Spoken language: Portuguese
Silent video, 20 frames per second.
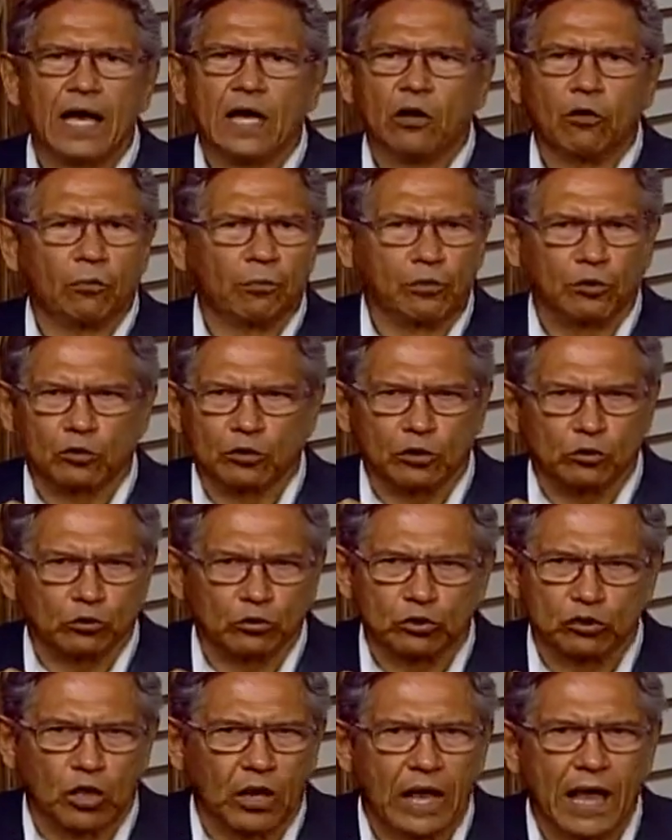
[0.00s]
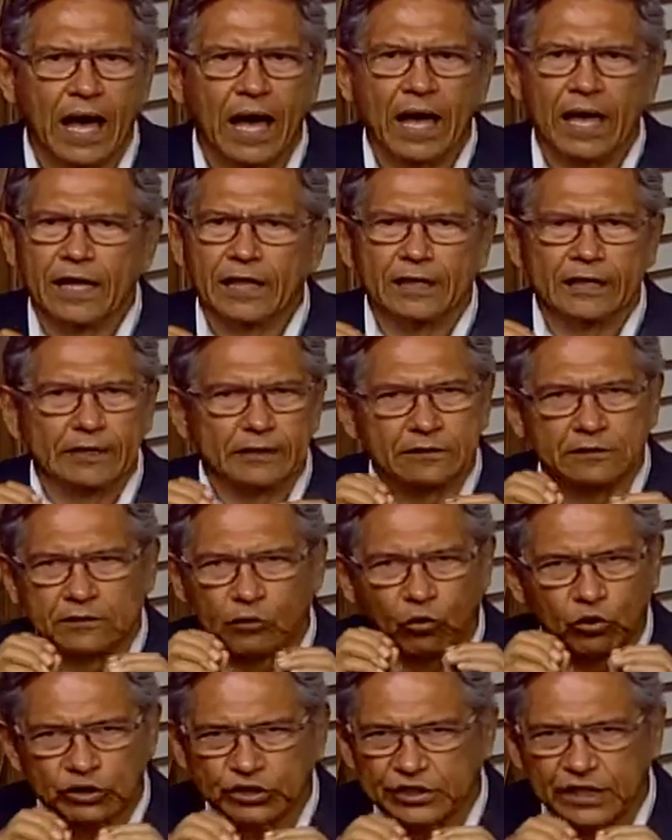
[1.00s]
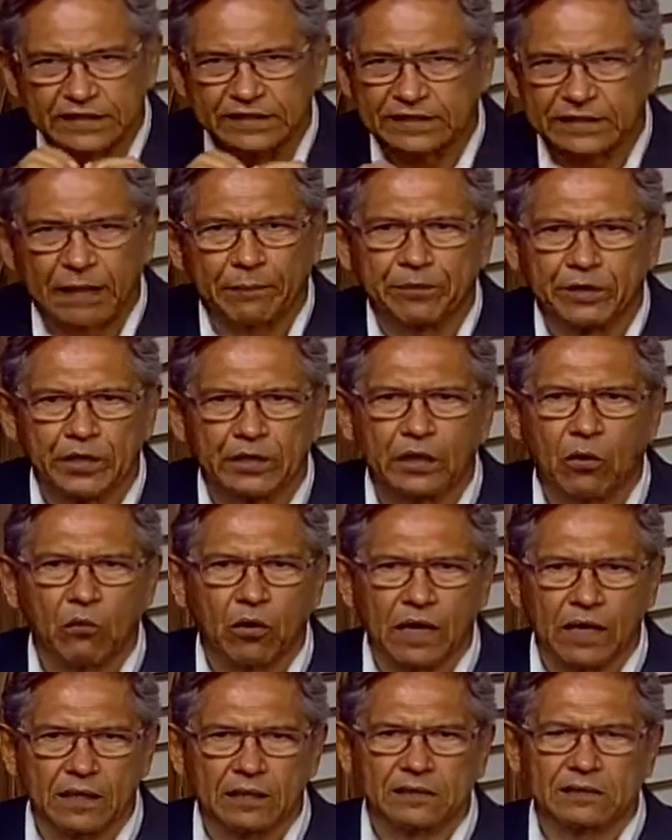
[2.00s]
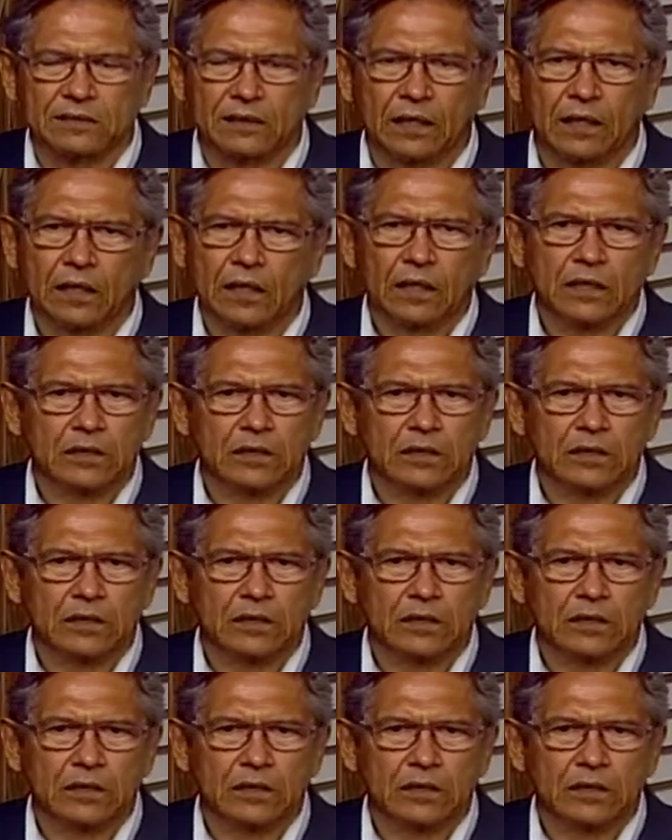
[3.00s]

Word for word: O protetor solar lhe, hoje já sabe que dá um câncer.